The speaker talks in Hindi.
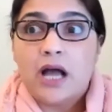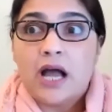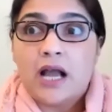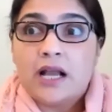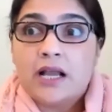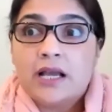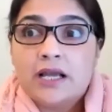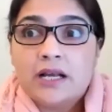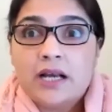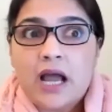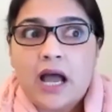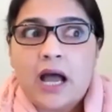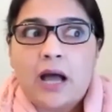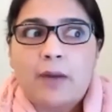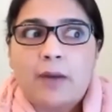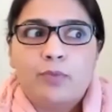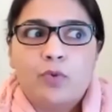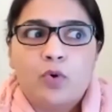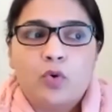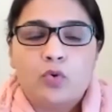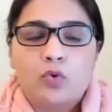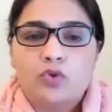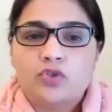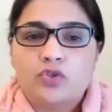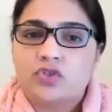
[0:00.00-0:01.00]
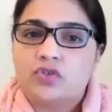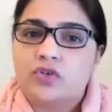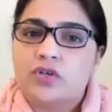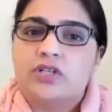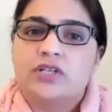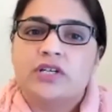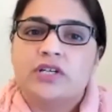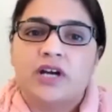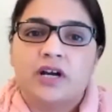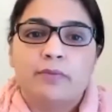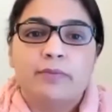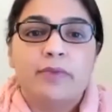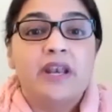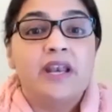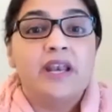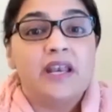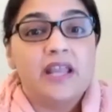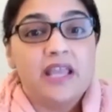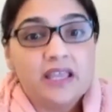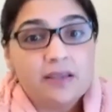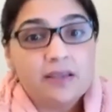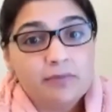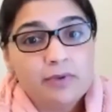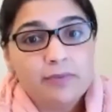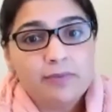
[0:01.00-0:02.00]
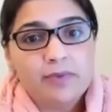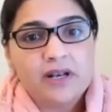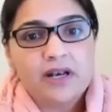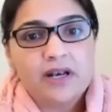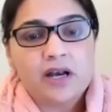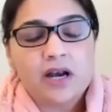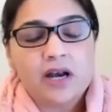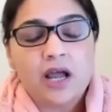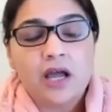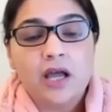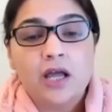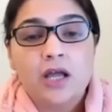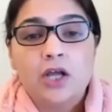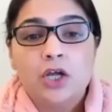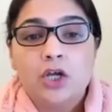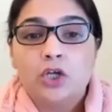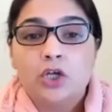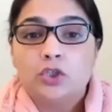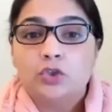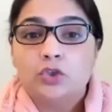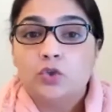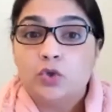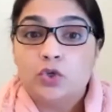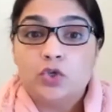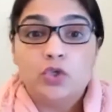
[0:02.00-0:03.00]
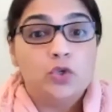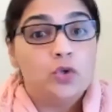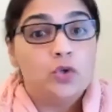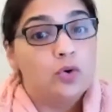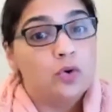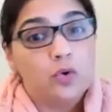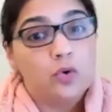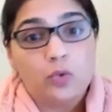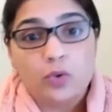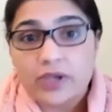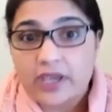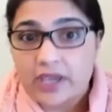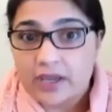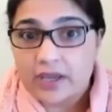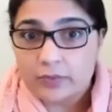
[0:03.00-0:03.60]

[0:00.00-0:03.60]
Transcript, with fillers: अगर आपको कुछ रिटायरमेंट नहीं भी मिल रहा तो यूर ओके